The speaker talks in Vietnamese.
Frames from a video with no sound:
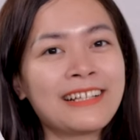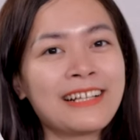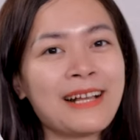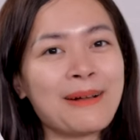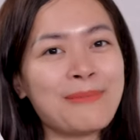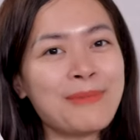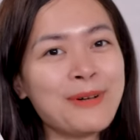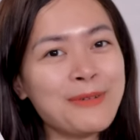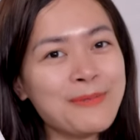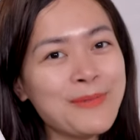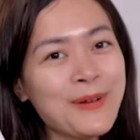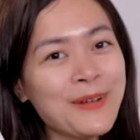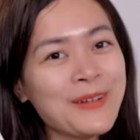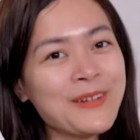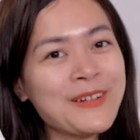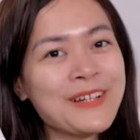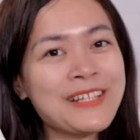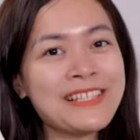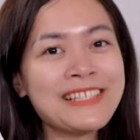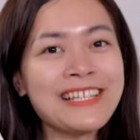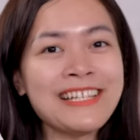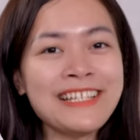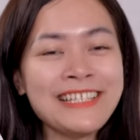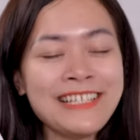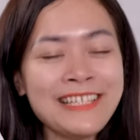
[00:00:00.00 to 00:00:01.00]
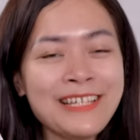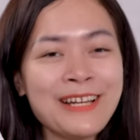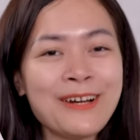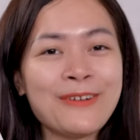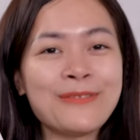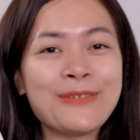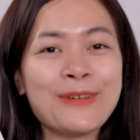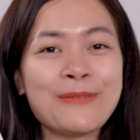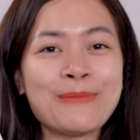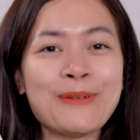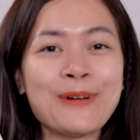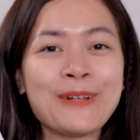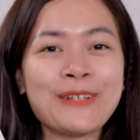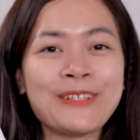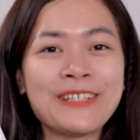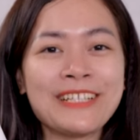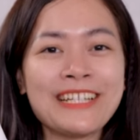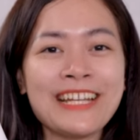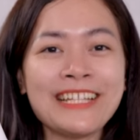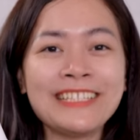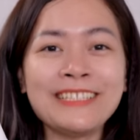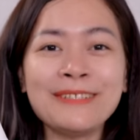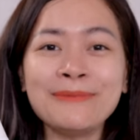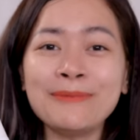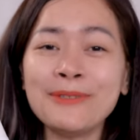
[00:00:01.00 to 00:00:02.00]
Cảm ơn mọi người rất nhiều vì mọi
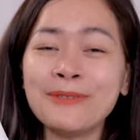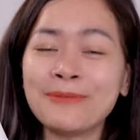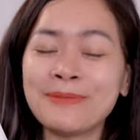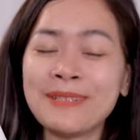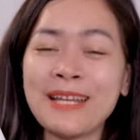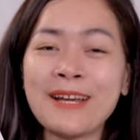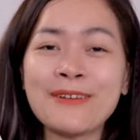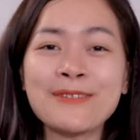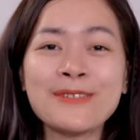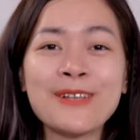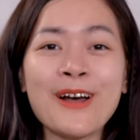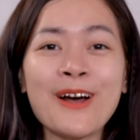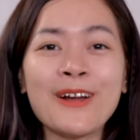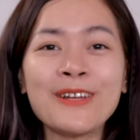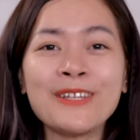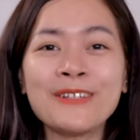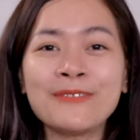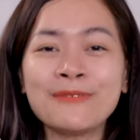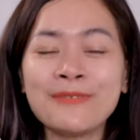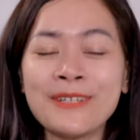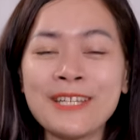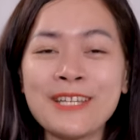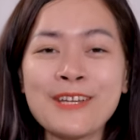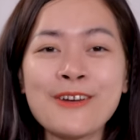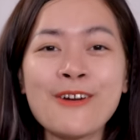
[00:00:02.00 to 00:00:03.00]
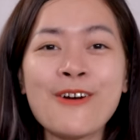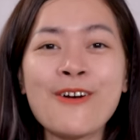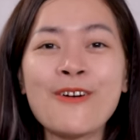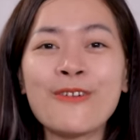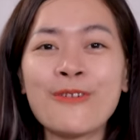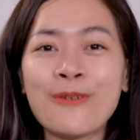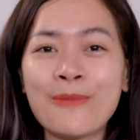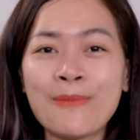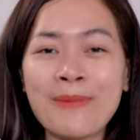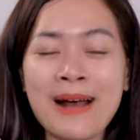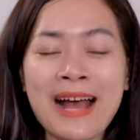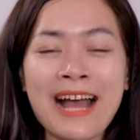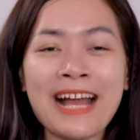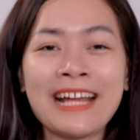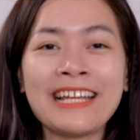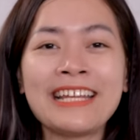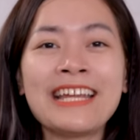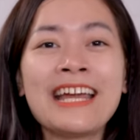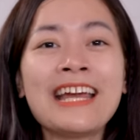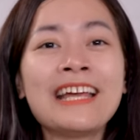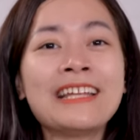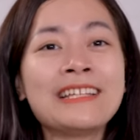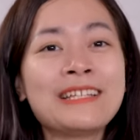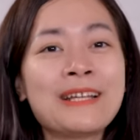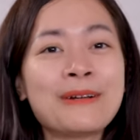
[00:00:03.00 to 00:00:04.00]
người đã tiếp tục theo dõi những video của Mai.
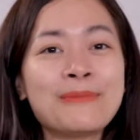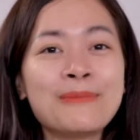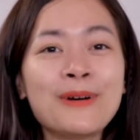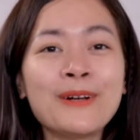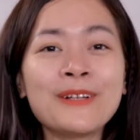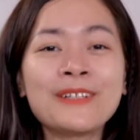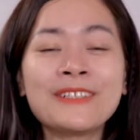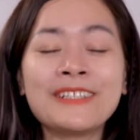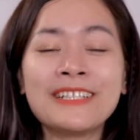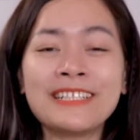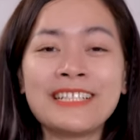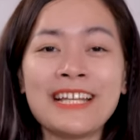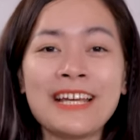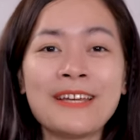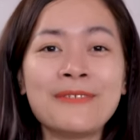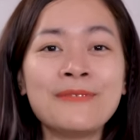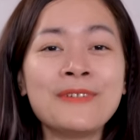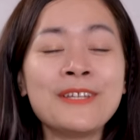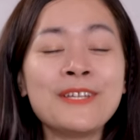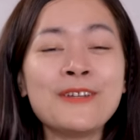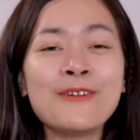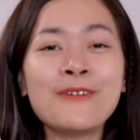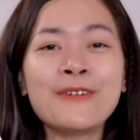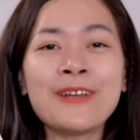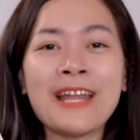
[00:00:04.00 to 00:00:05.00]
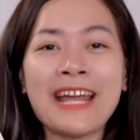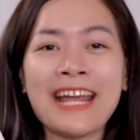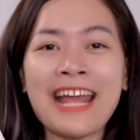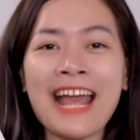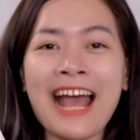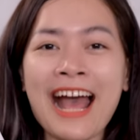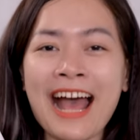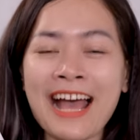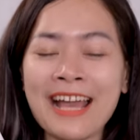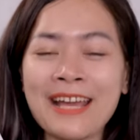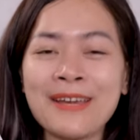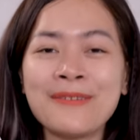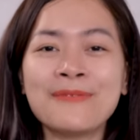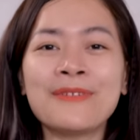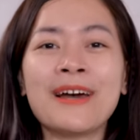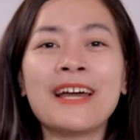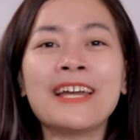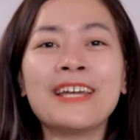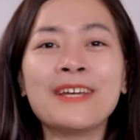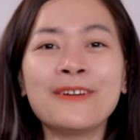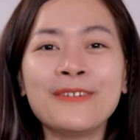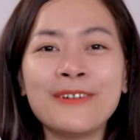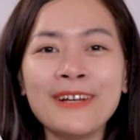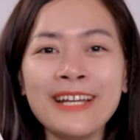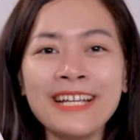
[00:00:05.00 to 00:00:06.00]
Nếu mọi người thấy video này hay
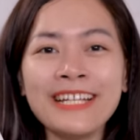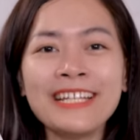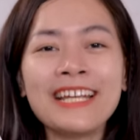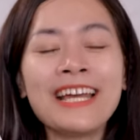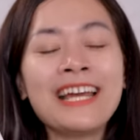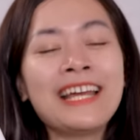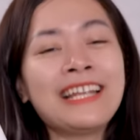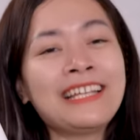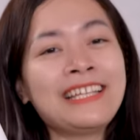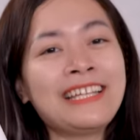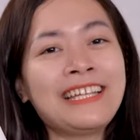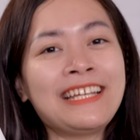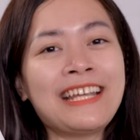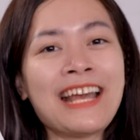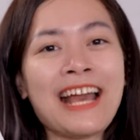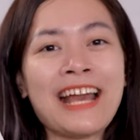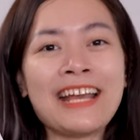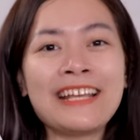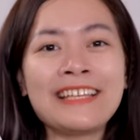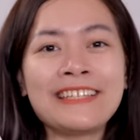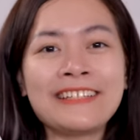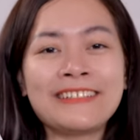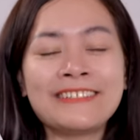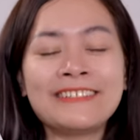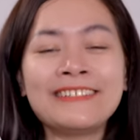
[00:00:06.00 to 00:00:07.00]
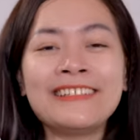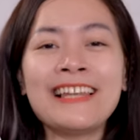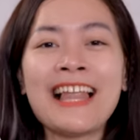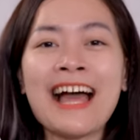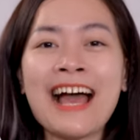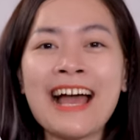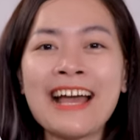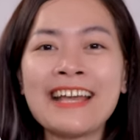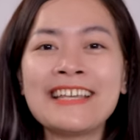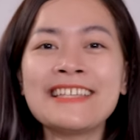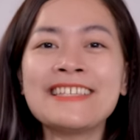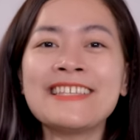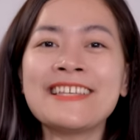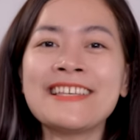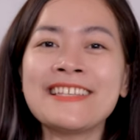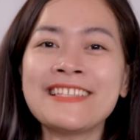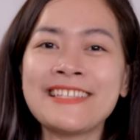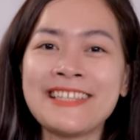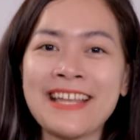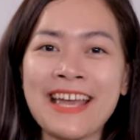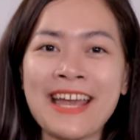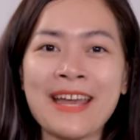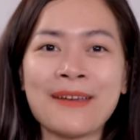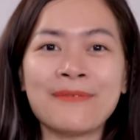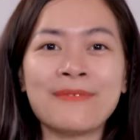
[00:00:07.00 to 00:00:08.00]
và hữu ích thì hãy nhớ like, chia
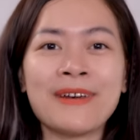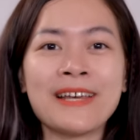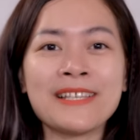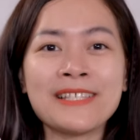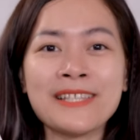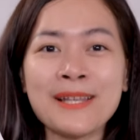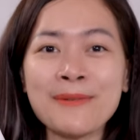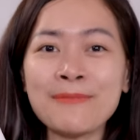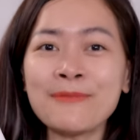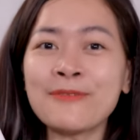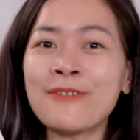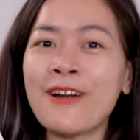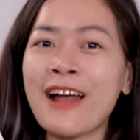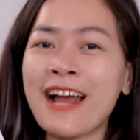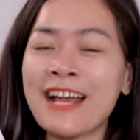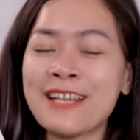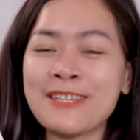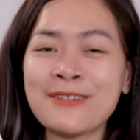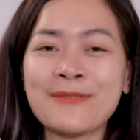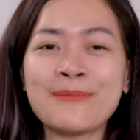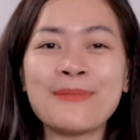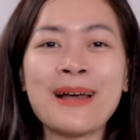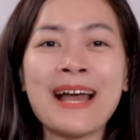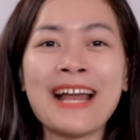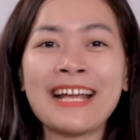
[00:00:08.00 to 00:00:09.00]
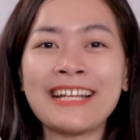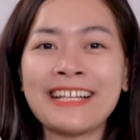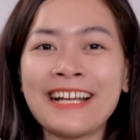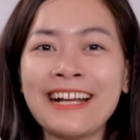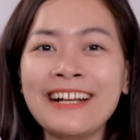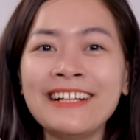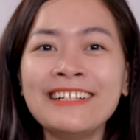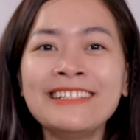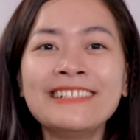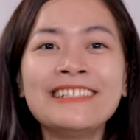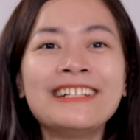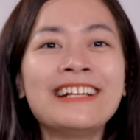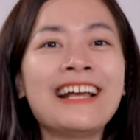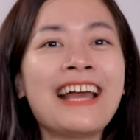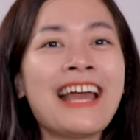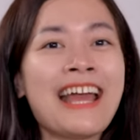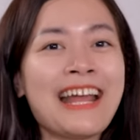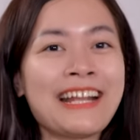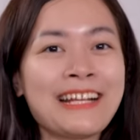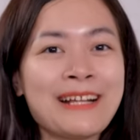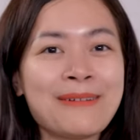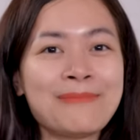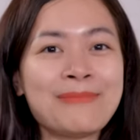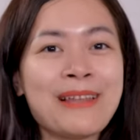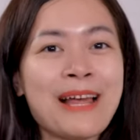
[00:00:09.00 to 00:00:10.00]
sẻ và subscribe cho Mai nhé.
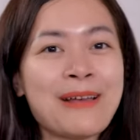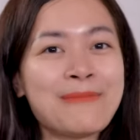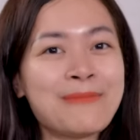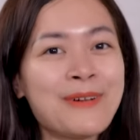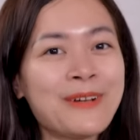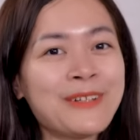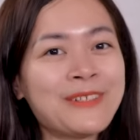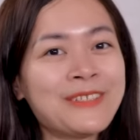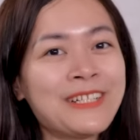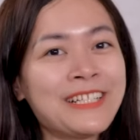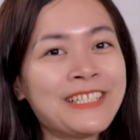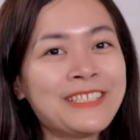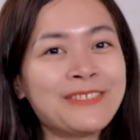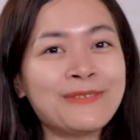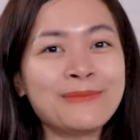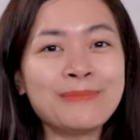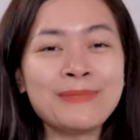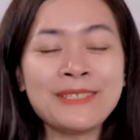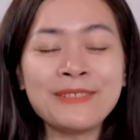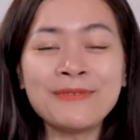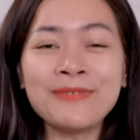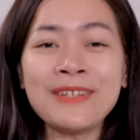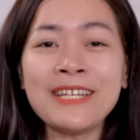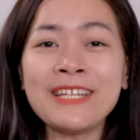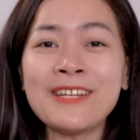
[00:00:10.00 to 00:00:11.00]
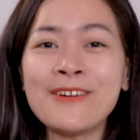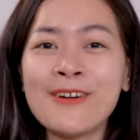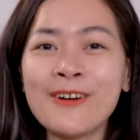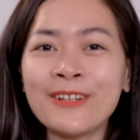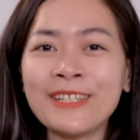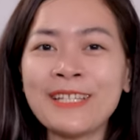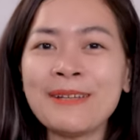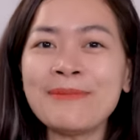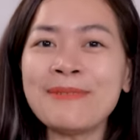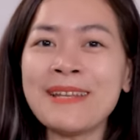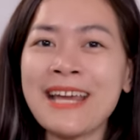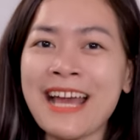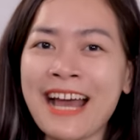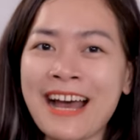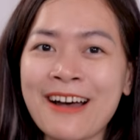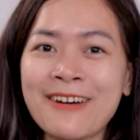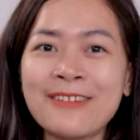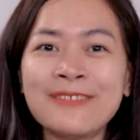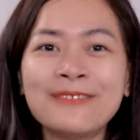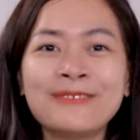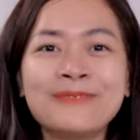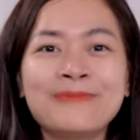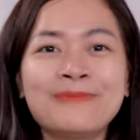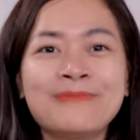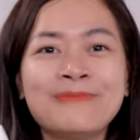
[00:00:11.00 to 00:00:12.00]
Hẹn gặp lại mọi người trong những video tiếp
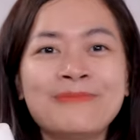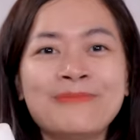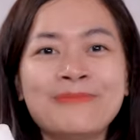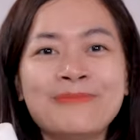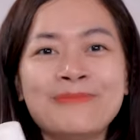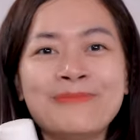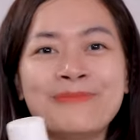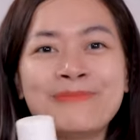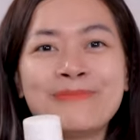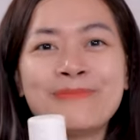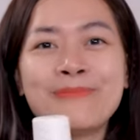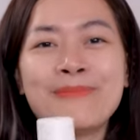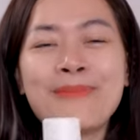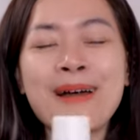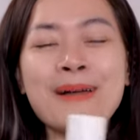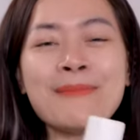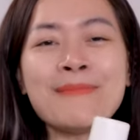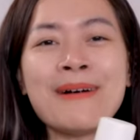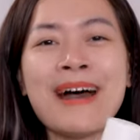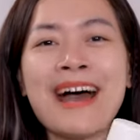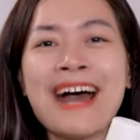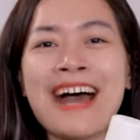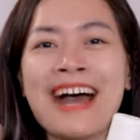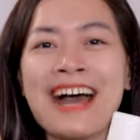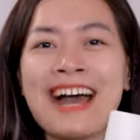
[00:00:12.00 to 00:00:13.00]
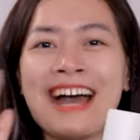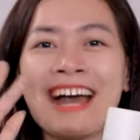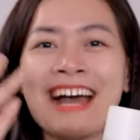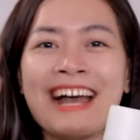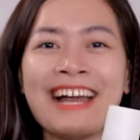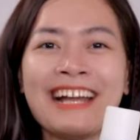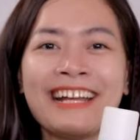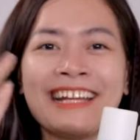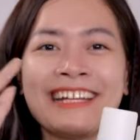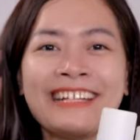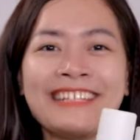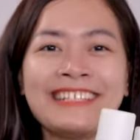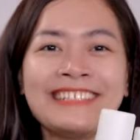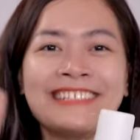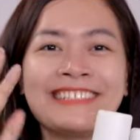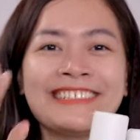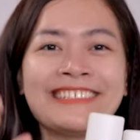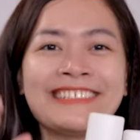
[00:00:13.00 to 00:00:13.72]
theo. Bye bye!